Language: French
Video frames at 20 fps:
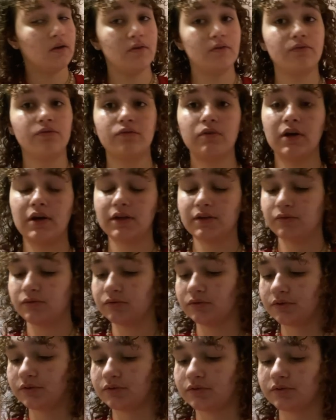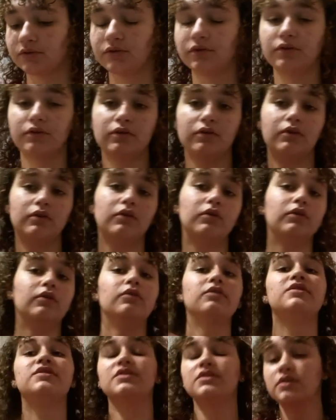voilà donc, euh,
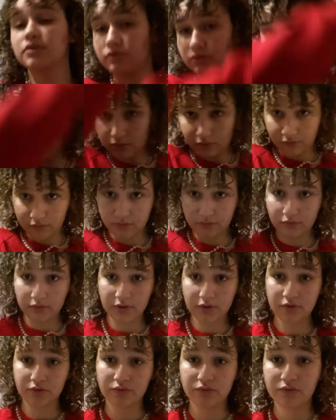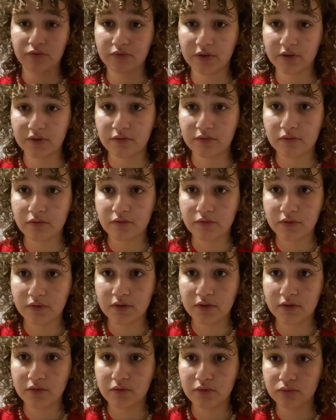si un jour vous voulez que je vous fasse une
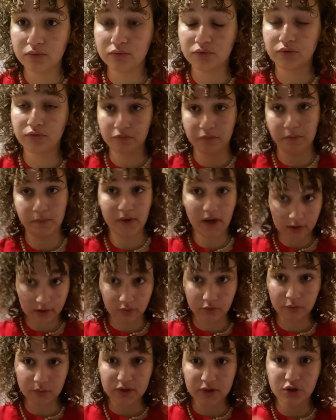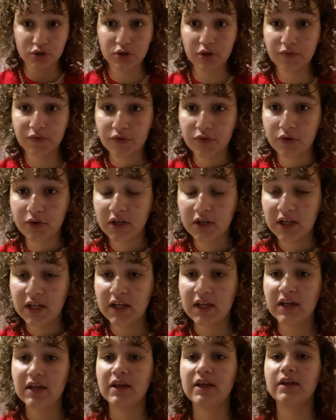vidéo où je vous parle de mes cheveux
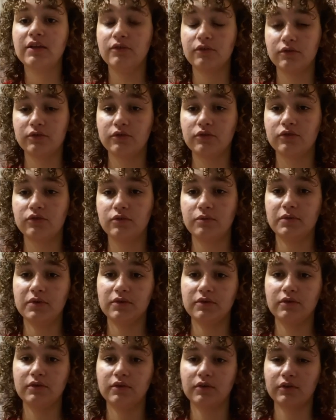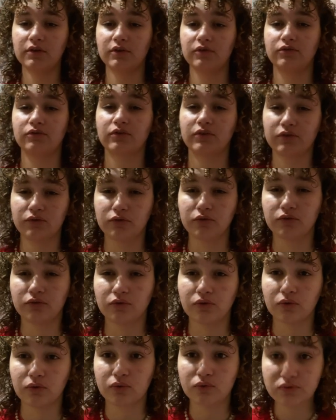et de ce que je mets dedans et que je vous fasse une
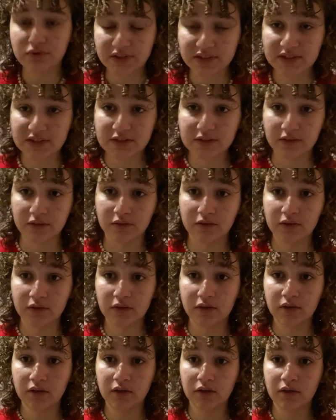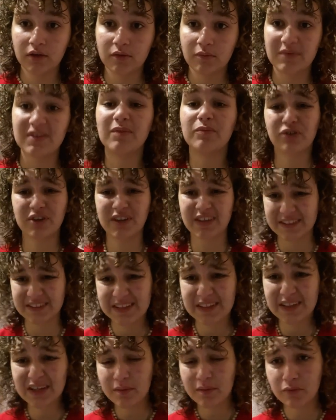routine, ça me ferait
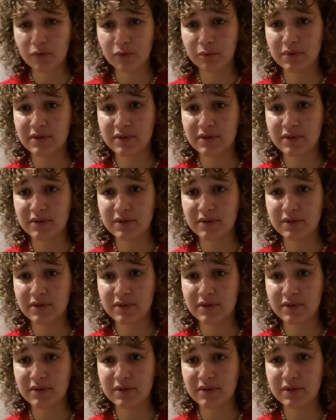extrêmement